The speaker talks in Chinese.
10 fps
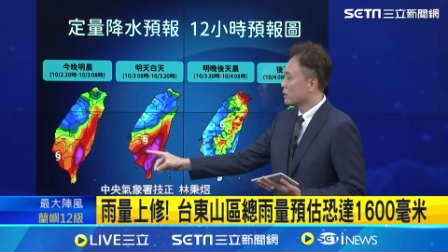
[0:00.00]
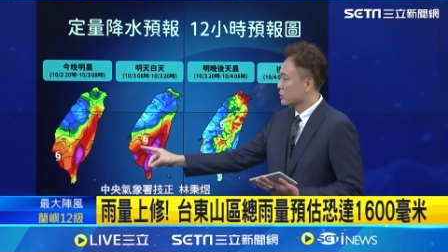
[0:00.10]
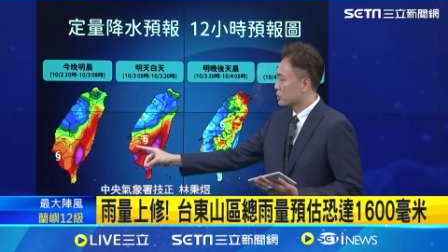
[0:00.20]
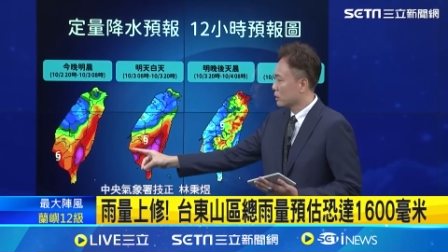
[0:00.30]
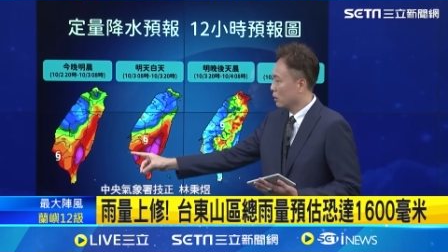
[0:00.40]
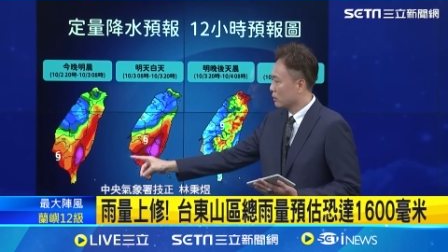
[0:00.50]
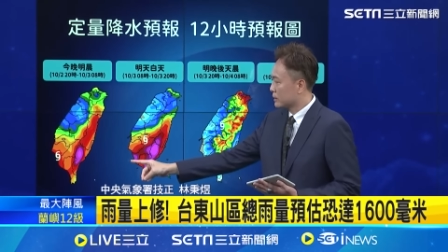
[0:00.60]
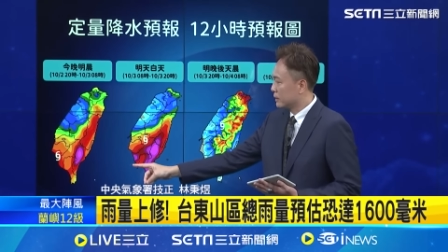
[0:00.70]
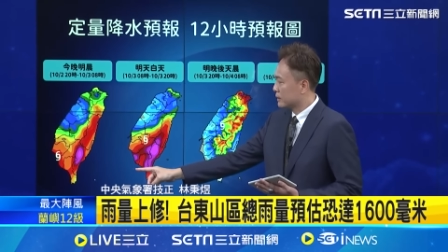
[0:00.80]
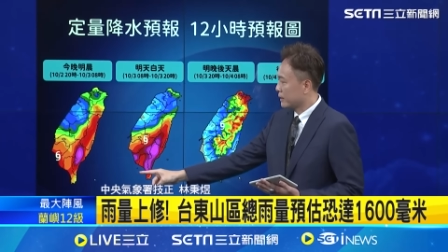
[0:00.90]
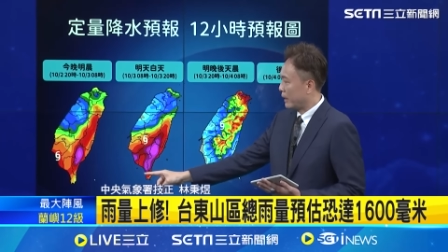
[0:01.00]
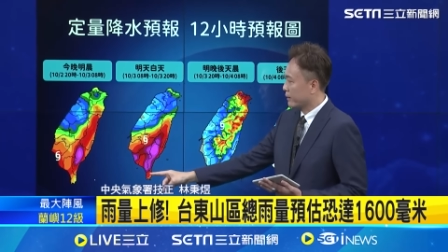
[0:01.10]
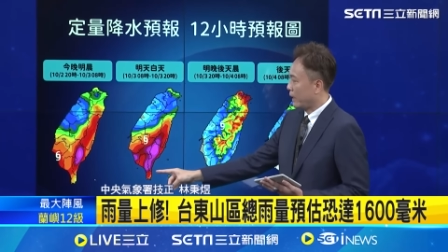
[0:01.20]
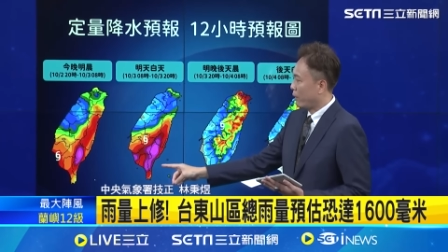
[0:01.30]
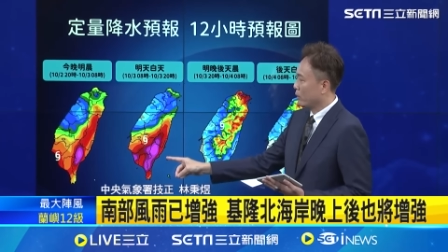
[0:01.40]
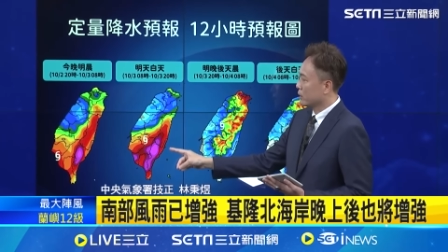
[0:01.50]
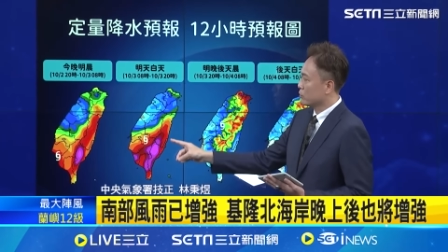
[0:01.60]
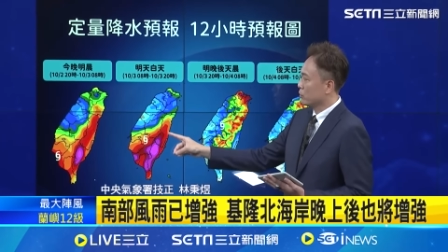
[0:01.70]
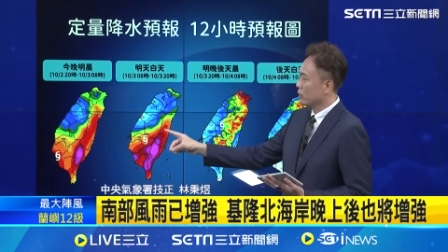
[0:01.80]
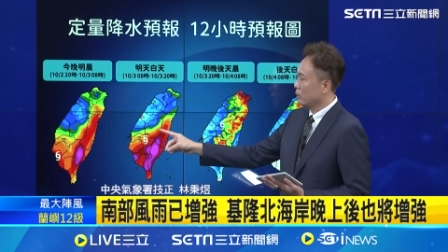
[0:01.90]
这时候其实在南台湾
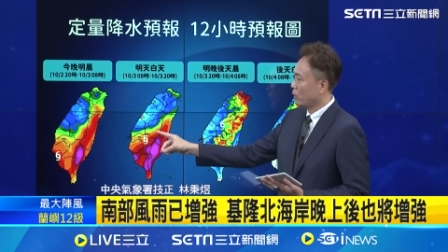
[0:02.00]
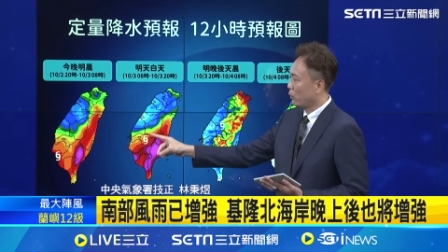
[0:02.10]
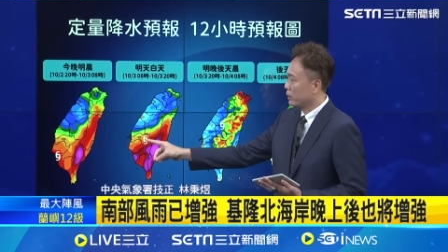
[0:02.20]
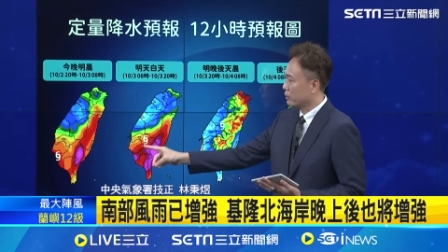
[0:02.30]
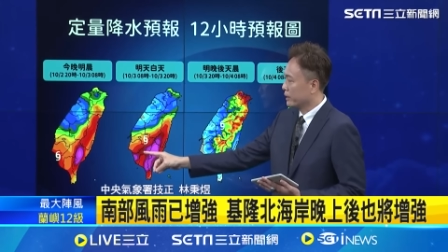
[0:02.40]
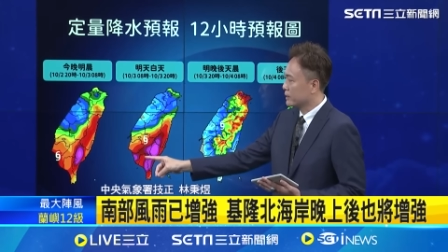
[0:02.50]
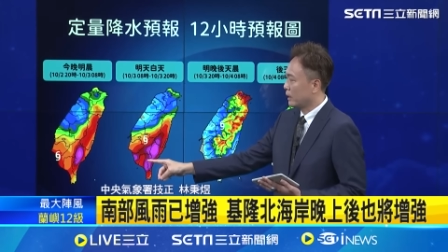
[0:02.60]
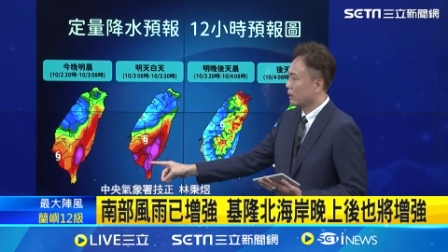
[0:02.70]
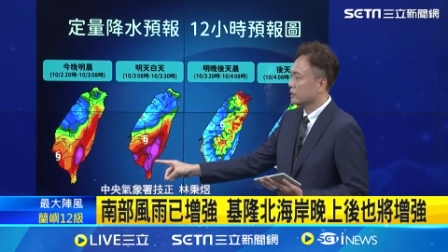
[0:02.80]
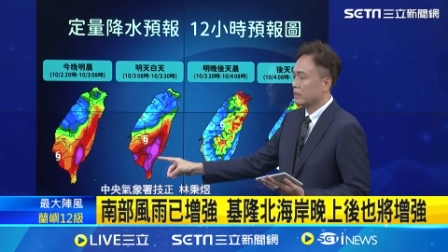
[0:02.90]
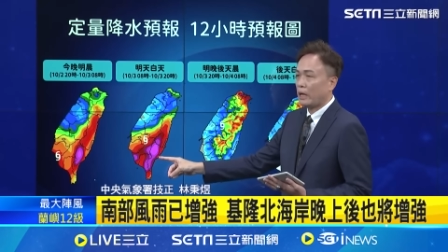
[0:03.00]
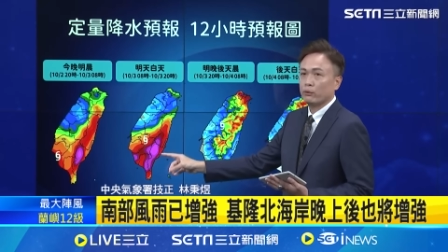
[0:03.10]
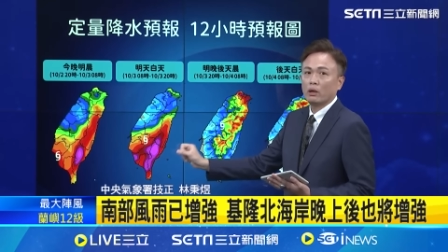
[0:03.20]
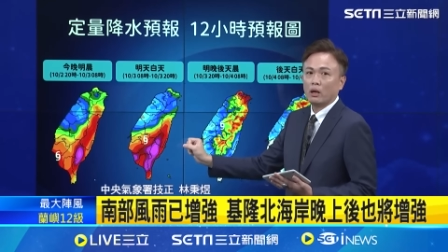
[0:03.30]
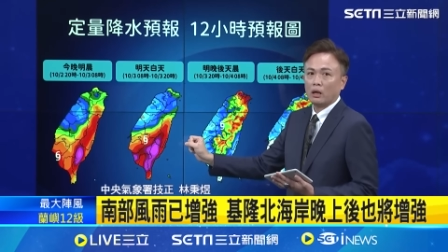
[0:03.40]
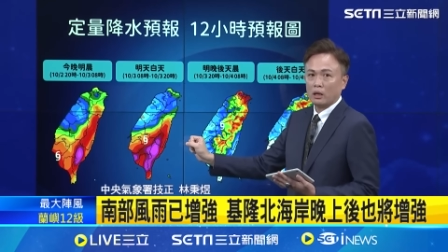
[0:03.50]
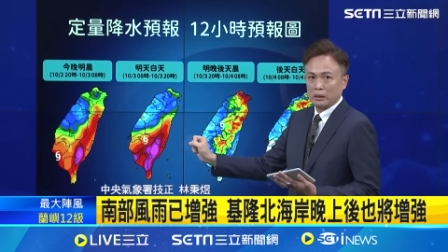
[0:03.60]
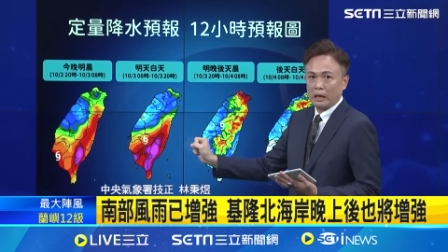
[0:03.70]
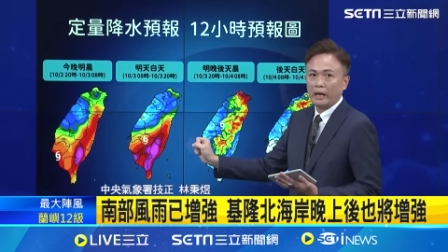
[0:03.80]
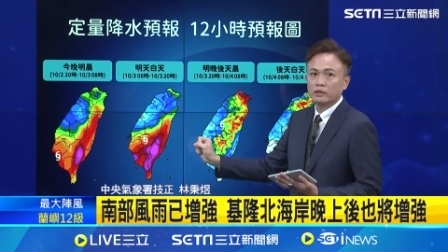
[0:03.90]
地区，因为环流影响，下雨可
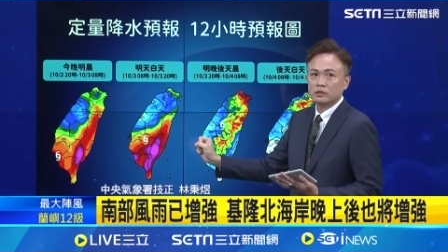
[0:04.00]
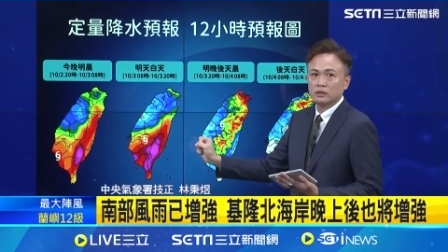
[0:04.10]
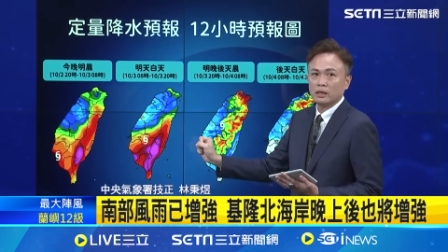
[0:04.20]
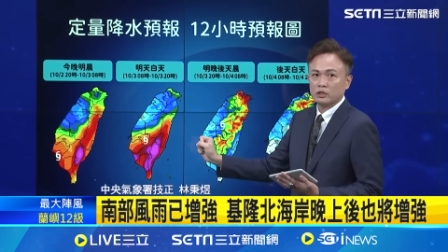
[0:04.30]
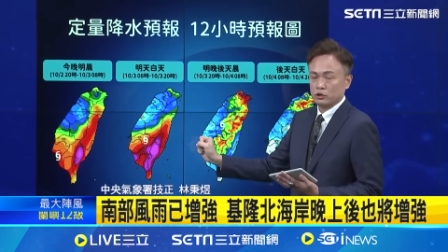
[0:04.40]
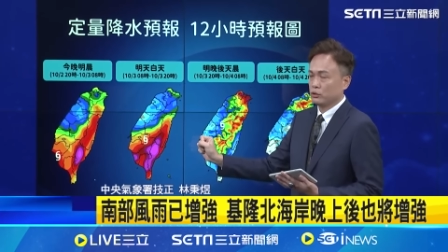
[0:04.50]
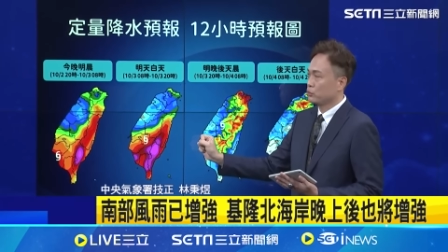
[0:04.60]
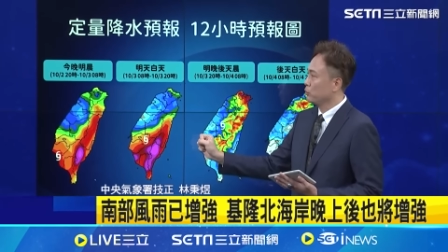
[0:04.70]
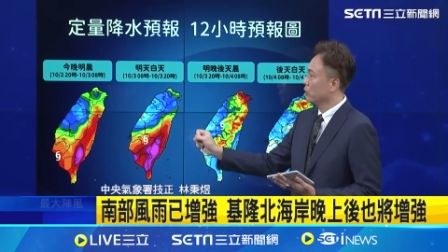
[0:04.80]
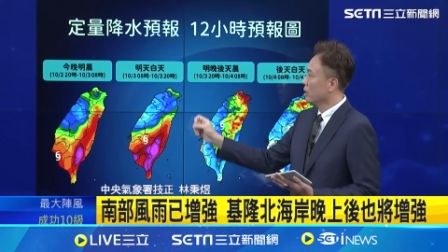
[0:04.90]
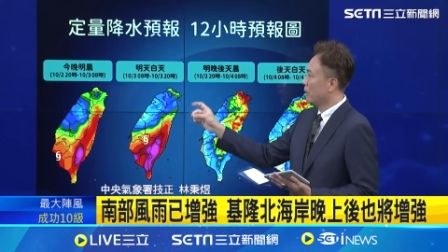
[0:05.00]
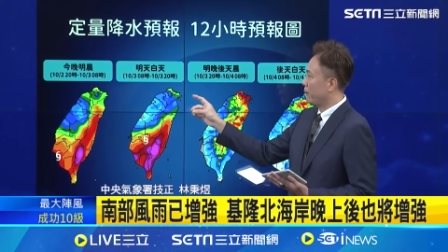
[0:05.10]
能还是在持续。